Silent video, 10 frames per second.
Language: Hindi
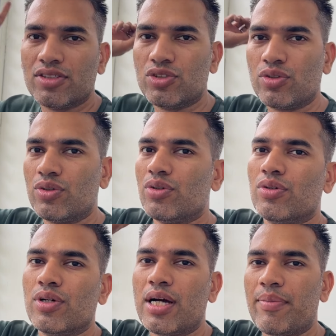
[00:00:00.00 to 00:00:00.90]
जो
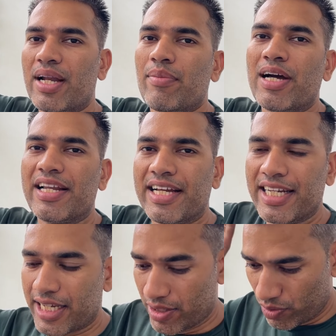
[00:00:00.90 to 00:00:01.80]
हमारा
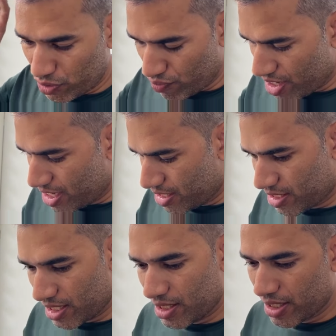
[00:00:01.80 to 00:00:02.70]
बालकनी है उसमें
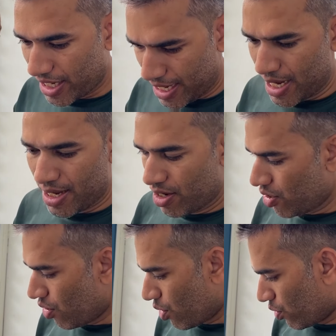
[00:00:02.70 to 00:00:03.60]
जगह है
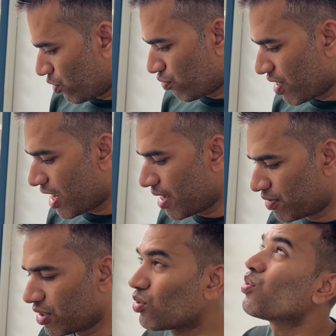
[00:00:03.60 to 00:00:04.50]
और उसमें आराम
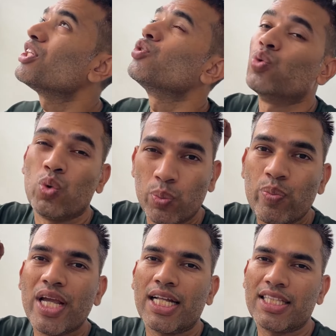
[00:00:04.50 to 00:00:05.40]
से थोड़ी धूप
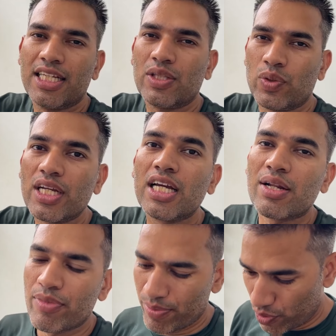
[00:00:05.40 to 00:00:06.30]
भी आती है थोड़ी
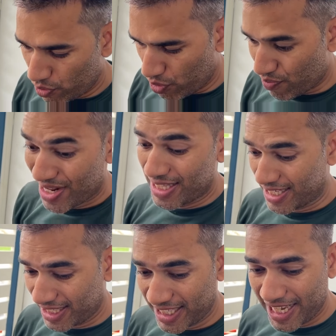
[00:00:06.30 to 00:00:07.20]
गर्मी भी उनको मिल
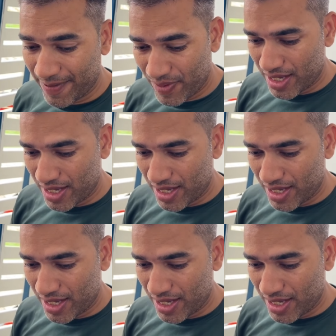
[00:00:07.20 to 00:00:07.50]
सकती है